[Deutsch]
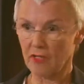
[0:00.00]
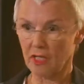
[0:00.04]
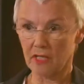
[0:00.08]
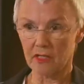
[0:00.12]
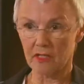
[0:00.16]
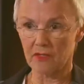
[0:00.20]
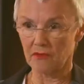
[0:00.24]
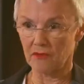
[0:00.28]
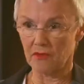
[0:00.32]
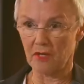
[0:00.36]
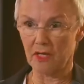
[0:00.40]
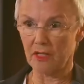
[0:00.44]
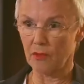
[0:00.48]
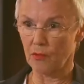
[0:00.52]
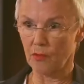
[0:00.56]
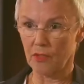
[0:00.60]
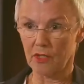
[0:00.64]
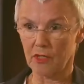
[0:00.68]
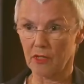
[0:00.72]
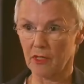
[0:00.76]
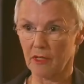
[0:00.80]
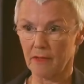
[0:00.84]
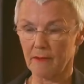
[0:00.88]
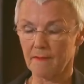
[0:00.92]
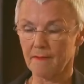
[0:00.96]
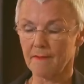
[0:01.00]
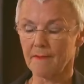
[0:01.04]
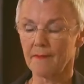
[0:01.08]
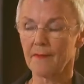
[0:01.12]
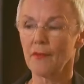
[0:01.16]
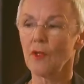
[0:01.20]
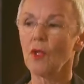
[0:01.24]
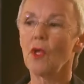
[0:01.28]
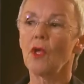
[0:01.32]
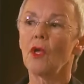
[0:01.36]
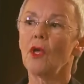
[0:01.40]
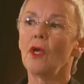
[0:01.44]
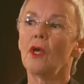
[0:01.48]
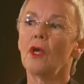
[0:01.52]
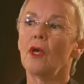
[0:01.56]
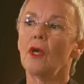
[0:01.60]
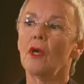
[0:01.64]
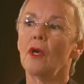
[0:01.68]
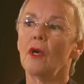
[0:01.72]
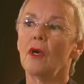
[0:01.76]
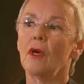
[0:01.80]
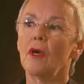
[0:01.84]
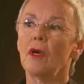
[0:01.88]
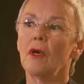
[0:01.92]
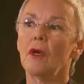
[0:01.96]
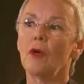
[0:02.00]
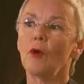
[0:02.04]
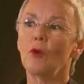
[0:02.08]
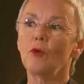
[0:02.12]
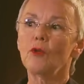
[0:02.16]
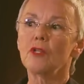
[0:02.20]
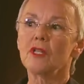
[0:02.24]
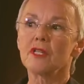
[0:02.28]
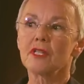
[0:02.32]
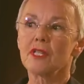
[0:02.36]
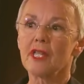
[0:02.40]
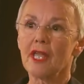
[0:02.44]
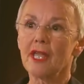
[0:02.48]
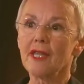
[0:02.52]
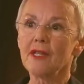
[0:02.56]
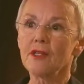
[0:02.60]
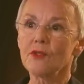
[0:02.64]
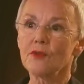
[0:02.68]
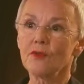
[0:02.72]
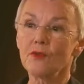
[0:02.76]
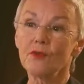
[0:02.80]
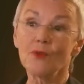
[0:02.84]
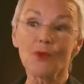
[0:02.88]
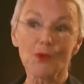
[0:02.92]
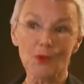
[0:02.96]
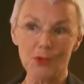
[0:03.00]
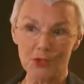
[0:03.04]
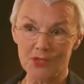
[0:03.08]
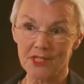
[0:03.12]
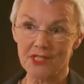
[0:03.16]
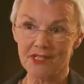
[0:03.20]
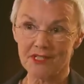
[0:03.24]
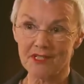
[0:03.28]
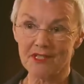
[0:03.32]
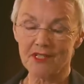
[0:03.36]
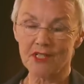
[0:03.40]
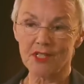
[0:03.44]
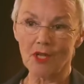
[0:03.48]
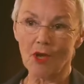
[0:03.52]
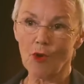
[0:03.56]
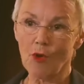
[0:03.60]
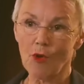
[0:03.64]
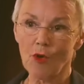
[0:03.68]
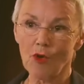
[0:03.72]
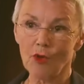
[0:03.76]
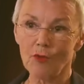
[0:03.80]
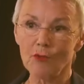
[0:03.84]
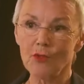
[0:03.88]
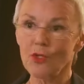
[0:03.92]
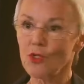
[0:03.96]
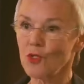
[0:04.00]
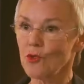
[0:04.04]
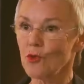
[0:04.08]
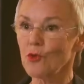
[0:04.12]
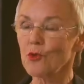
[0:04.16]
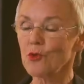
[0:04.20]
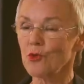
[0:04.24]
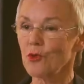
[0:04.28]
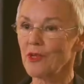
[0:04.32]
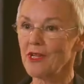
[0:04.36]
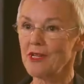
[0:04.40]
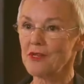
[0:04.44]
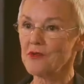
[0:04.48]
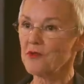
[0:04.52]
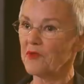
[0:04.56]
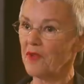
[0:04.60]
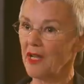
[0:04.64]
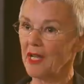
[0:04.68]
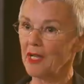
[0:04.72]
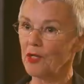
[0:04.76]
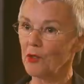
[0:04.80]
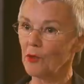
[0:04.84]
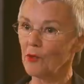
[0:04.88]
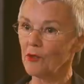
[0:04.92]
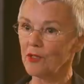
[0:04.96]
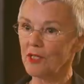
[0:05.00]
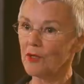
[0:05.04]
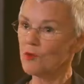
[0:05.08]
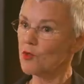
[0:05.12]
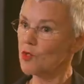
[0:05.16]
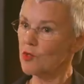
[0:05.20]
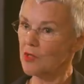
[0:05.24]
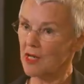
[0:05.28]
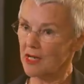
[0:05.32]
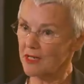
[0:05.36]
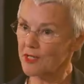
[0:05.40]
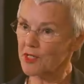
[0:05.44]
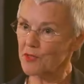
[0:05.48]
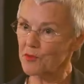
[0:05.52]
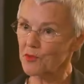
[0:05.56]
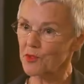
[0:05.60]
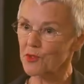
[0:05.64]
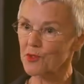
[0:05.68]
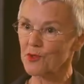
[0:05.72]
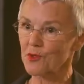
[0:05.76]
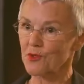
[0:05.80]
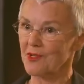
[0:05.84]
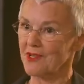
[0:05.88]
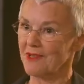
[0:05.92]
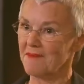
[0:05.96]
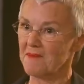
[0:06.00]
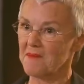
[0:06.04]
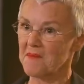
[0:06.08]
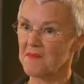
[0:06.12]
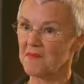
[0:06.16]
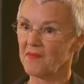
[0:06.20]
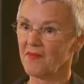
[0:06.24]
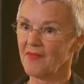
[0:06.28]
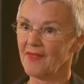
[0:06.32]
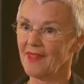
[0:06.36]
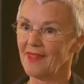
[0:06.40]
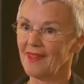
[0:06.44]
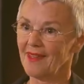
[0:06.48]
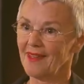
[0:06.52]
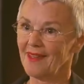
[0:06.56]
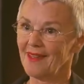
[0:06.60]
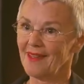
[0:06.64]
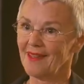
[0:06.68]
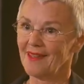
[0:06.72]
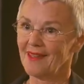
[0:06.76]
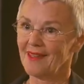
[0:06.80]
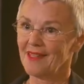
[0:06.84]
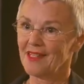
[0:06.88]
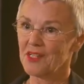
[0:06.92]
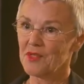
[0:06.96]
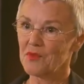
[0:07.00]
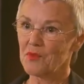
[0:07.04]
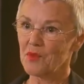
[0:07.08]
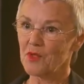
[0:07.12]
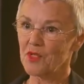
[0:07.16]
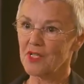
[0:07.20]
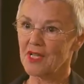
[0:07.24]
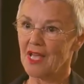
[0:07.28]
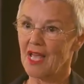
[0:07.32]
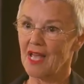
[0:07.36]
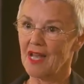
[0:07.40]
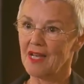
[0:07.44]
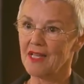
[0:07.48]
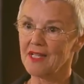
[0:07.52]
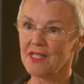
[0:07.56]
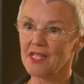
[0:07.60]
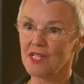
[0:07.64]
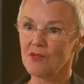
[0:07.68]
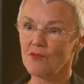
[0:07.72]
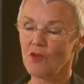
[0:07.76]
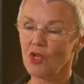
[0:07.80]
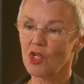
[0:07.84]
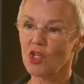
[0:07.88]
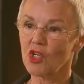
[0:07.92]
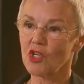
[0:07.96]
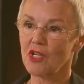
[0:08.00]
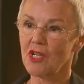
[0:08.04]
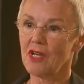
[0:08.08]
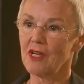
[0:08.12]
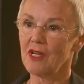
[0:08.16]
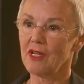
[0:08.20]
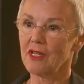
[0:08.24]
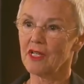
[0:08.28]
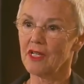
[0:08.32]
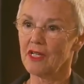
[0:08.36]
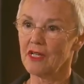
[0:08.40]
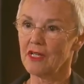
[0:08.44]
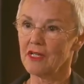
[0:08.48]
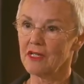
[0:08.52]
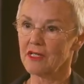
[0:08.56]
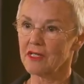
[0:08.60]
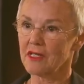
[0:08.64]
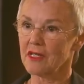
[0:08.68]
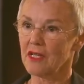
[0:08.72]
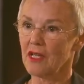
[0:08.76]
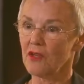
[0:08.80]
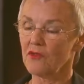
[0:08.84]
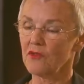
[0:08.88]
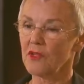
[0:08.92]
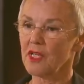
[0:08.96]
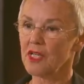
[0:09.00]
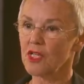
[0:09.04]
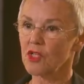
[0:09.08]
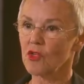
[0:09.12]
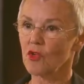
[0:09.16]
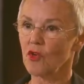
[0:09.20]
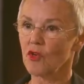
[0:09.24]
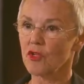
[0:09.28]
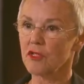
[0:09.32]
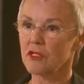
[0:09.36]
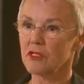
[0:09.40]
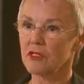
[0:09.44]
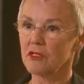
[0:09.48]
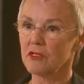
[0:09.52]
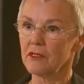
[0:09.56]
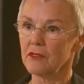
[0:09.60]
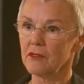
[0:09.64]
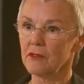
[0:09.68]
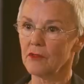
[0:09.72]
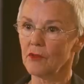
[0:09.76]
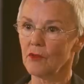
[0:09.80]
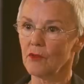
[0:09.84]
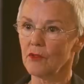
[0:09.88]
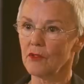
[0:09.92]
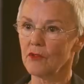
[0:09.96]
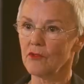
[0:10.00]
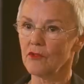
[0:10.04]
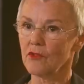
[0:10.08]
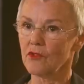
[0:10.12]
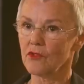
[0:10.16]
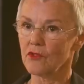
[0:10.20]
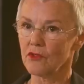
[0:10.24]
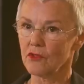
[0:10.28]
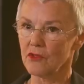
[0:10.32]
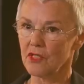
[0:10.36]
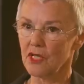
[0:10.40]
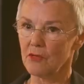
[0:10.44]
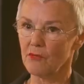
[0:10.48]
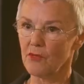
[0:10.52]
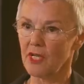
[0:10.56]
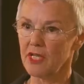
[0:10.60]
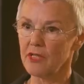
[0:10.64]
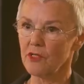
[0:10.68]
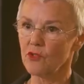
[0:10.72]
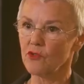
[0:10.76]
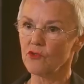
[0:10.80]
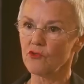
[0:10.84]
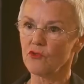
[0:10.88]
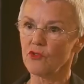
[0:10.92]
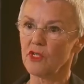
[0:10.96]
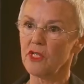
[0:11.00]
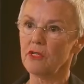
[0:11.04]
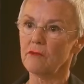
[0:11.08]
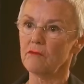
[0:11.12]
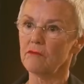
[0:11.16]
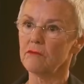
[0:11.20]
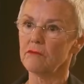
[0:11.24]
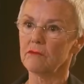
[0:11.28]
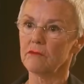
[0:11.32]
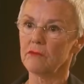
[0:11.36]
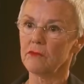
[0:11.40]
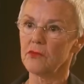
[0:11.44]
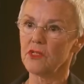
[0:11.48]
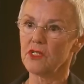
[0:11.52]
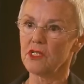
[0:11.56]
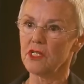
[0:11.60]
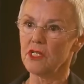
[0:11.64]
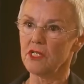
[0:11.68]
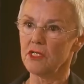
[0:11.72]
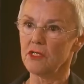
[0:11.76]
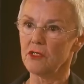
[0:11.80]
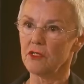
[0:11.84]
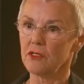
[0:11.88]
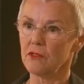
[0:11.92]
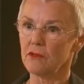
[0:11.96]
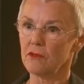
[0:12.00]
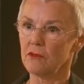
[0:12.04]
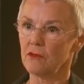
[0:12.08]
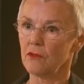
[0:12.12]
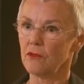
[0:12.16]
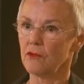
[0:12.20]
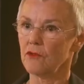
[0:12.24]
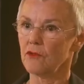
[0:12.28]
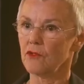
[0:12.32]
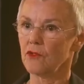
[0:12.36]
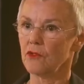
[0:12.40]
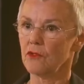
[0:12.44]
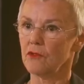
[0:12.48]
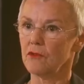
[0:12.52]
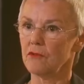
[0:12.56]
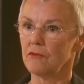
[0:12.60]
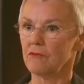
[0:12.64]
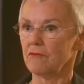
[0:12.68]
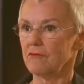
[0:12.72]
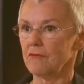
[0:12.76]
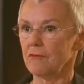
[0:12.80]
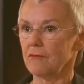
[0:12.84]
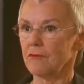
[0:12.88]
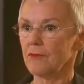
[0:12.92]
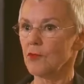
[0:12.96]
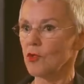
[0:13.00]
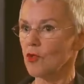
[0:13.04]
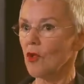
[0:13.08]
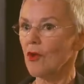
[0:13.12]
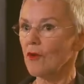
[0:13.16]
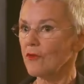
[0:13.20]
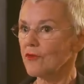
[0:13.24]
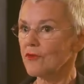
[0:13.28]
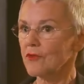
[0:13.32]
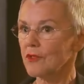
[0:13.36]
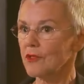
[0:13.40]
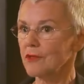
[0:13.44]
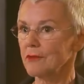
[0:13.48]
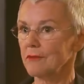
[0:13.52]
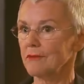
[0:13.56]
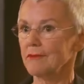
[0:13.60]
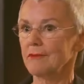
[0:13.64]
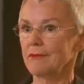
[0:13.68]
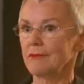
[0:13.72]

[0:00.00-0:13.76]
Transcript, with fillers: weg, die Feindbilder. Und es hängt, fürchte ich, auch mit strukturellen Veränderungen im Journalismus zusammen. Es muss alles immer schneller gehen, es darf nichts kosten und der Mainstream zieht und zofft.